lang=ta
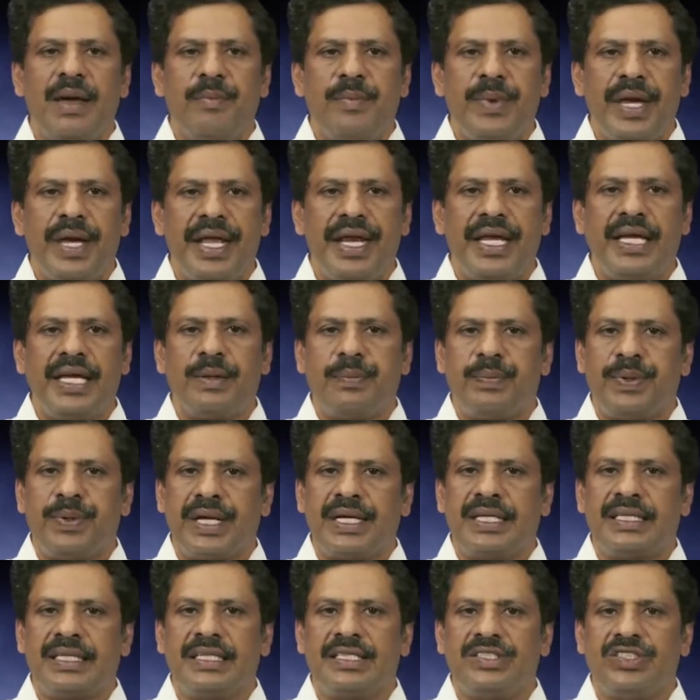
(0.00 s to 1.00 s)
மேரிக்கு
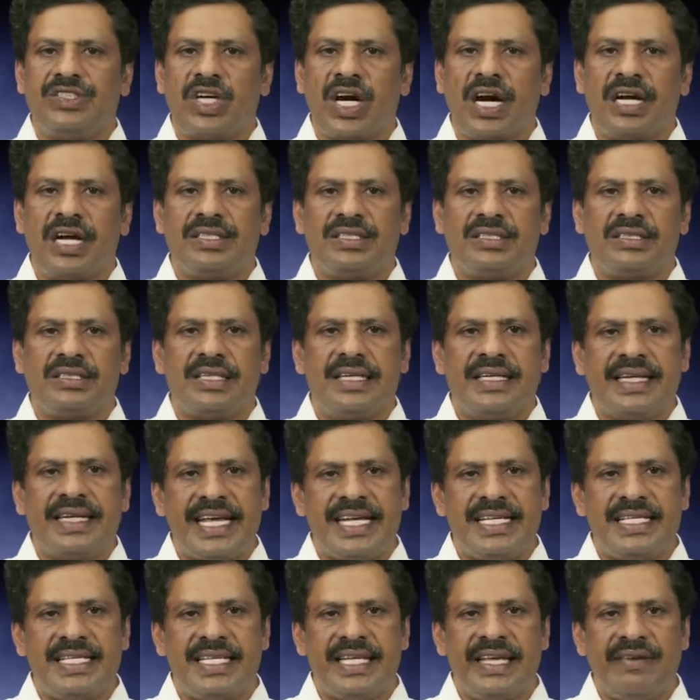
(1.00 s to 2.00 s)
பிறகு ஜார்ஜ்
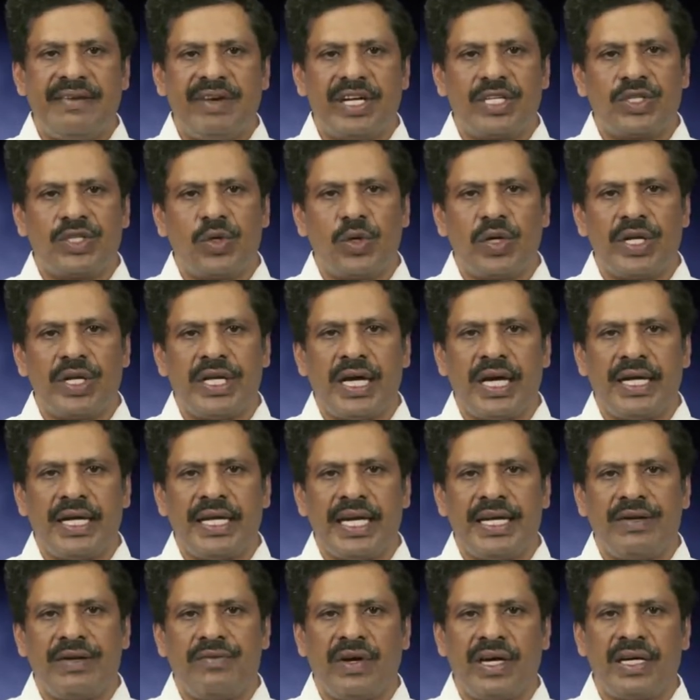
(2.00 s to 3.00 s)
டெய்சி விக்டோரியா
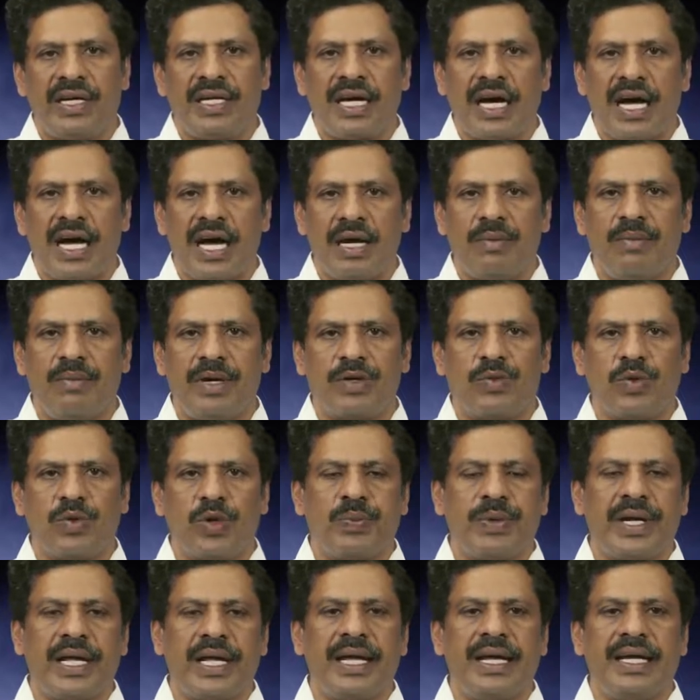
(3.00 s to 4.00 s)
எட்வர்ட் ஆல்பர்ட்
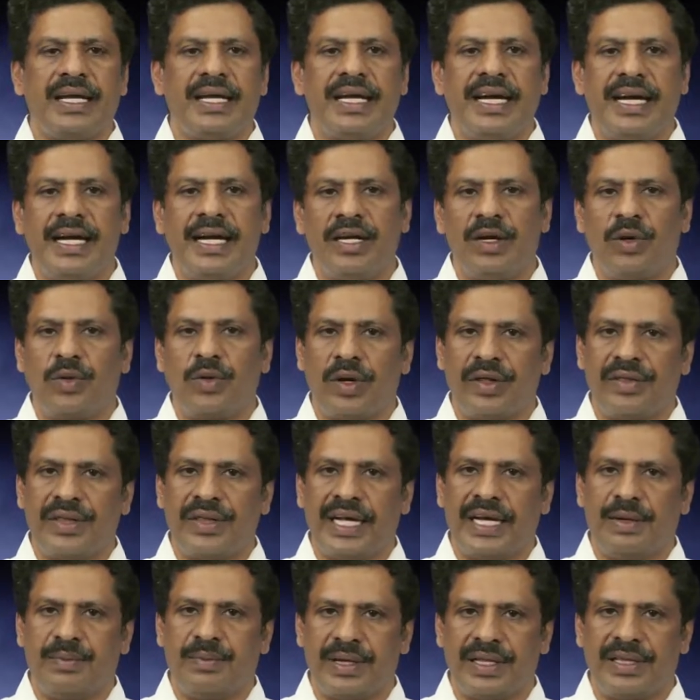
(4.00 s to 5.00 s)
உட்பட ஏழு
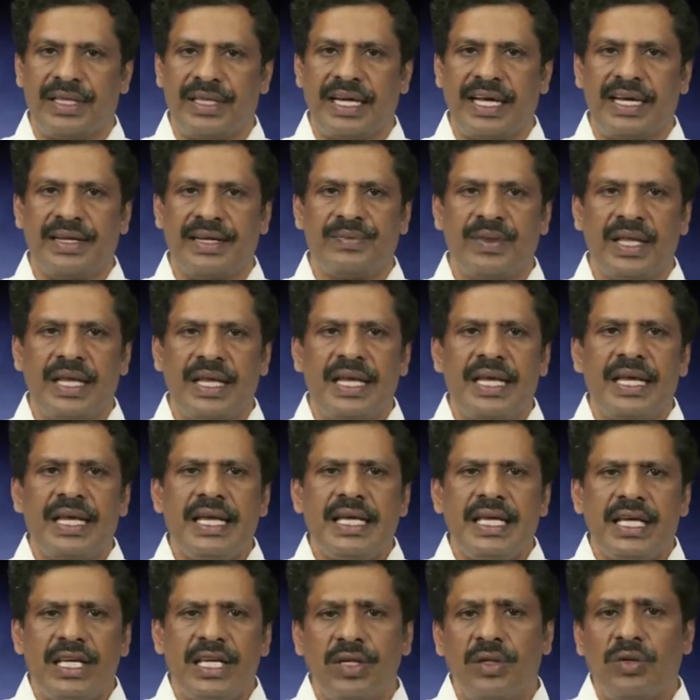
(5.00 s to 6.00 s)
குழந்தைகள் பிறந்தனர்
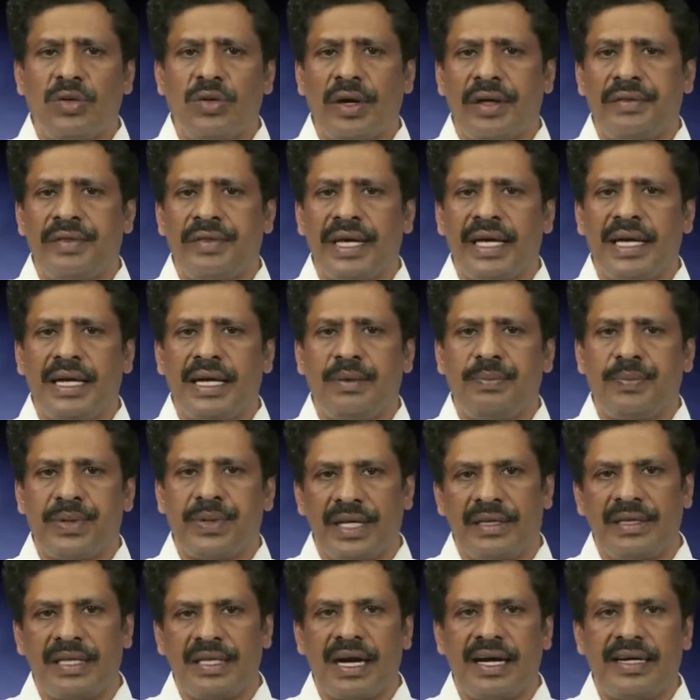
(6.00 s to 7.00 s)
இரு குழந்தைகள்
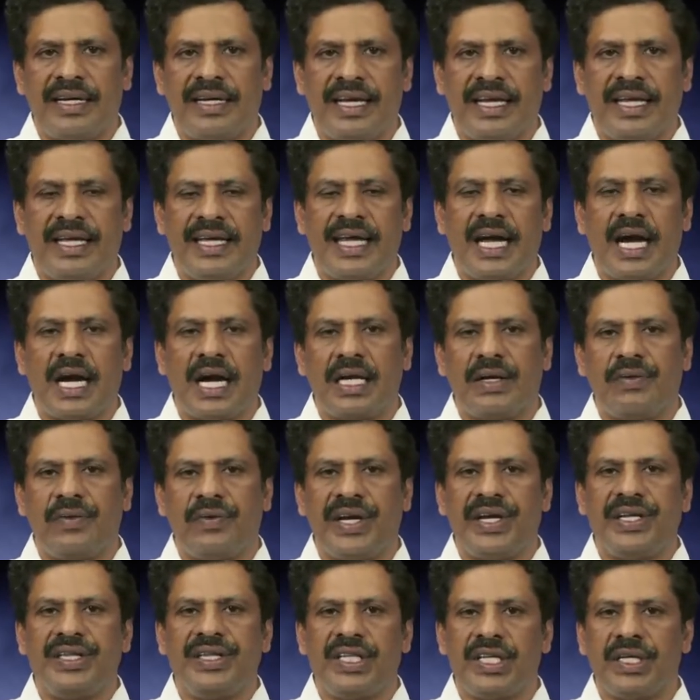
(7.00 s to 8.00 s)
பிறந்த ஆண்டிலேயே
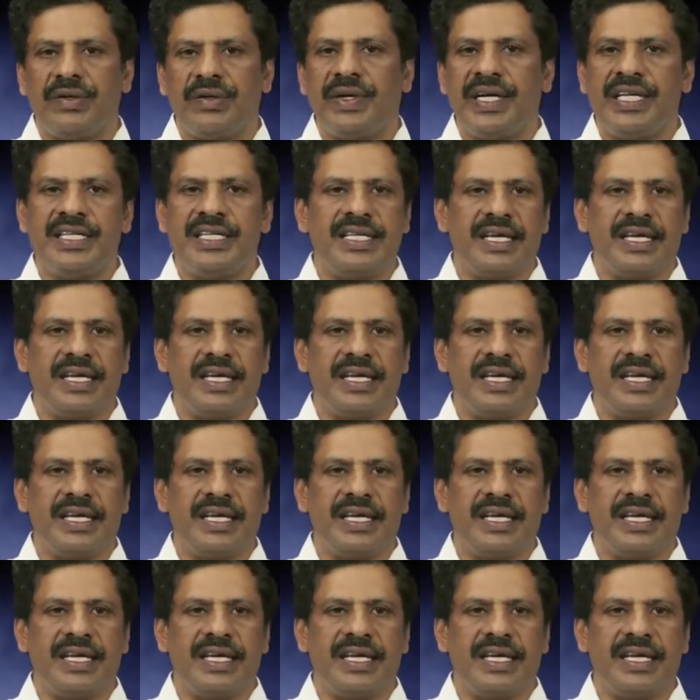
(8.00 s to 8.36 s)
ஆண்டவரின் திருவடி